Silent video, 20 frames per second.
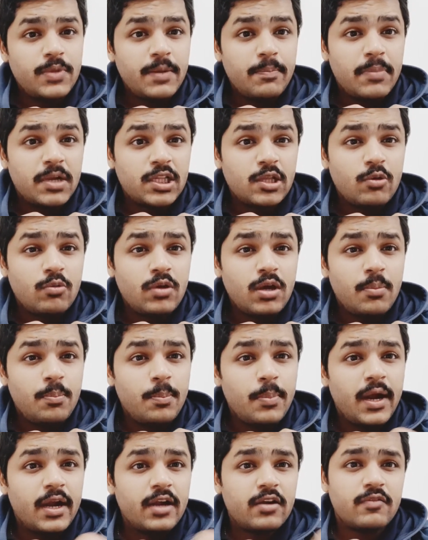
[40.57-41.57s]
बताऊंगा
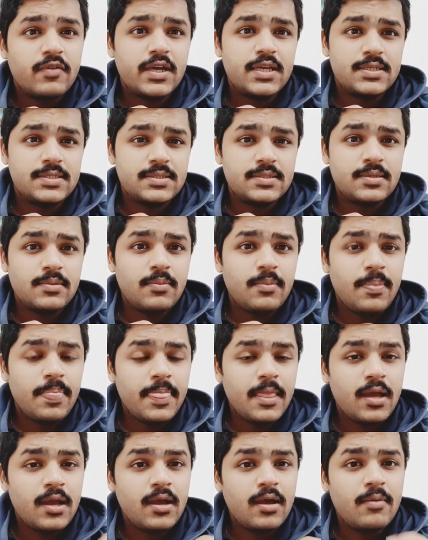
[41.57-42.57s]
पार्ट वाइज
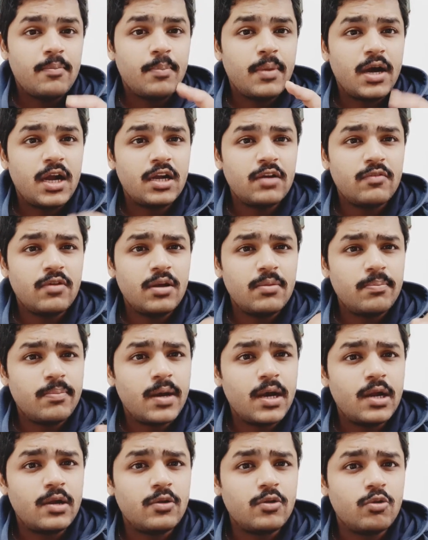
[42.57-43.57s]
पार्ट वन
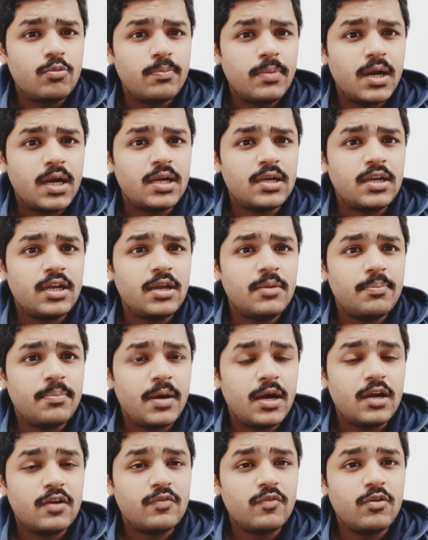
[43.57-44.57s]
पार्ट टू पार्ट थ्री
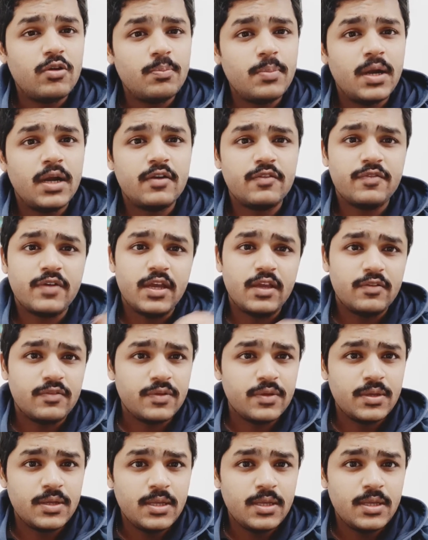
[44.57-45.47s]
पार्ट फोर पार्ट फाइव